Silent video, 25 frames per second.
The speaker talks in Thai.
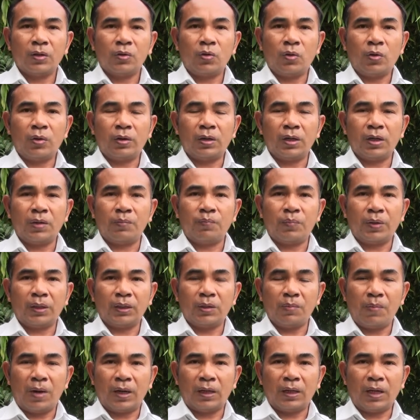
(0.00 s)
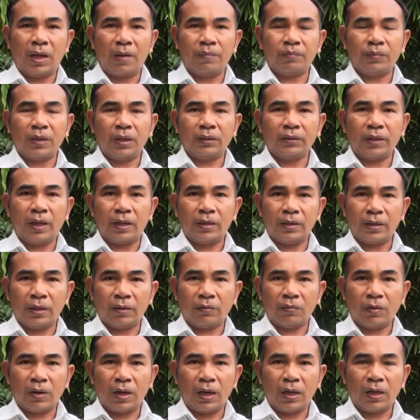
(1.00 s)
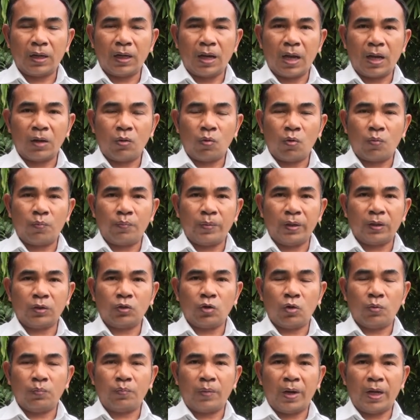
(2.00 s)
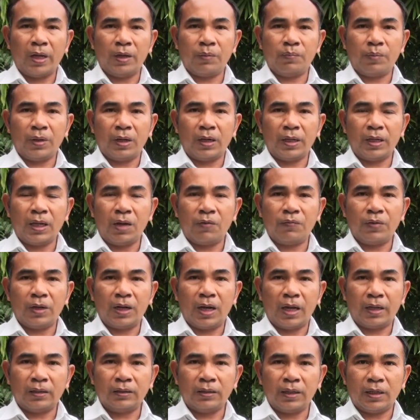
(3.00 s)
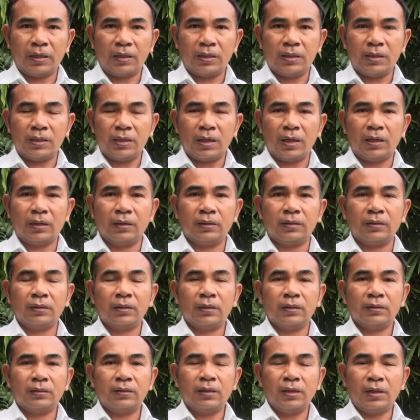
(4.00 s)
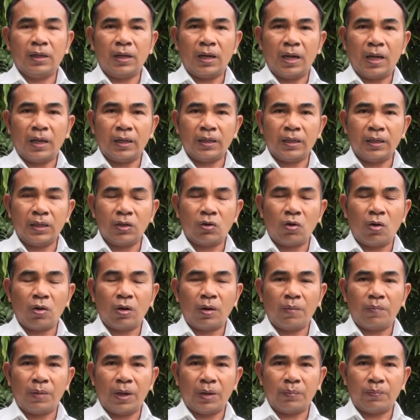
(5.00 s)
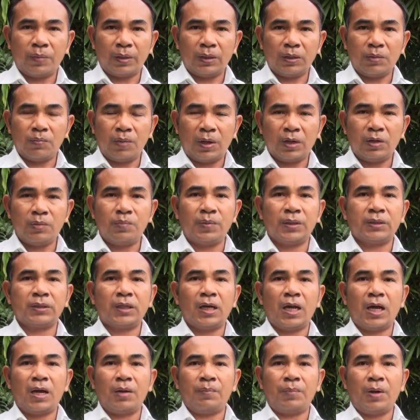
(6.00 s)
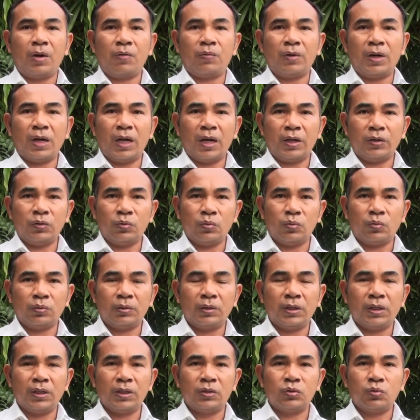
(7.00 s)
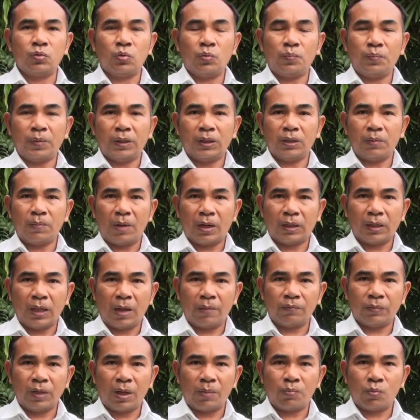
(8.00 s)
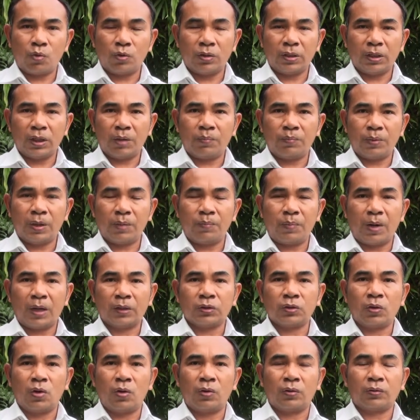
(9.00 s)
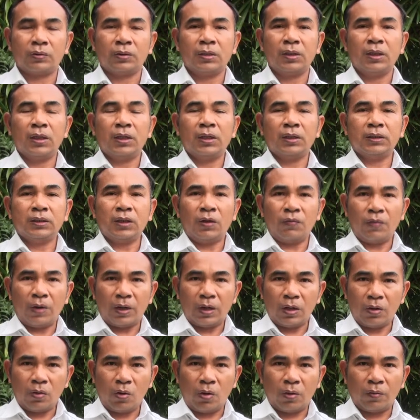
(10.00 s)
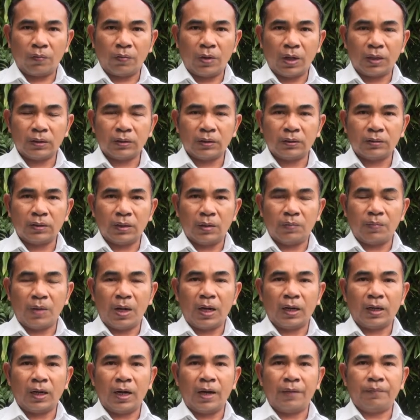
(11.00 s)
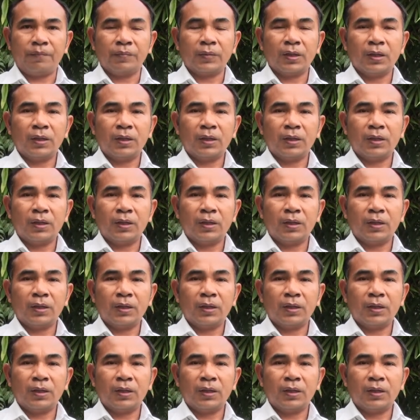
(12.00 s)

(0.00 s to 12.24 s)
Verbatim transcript: โดยเริ่มปฏิบัติธรรมตั้งแต่เดือนกรกฎาคมเป็นต้นไป เป็นระยะเวลา 7 เดือน ซึ่งขณะนี้ก็กำลังปฏิบัติวิปัสนาภาวนาอยู่ที่ศูนย์ปฏิบัติธรรมธรรมโมลีอำเภอปากช่อง จังหวัดนครราชสีมาครับ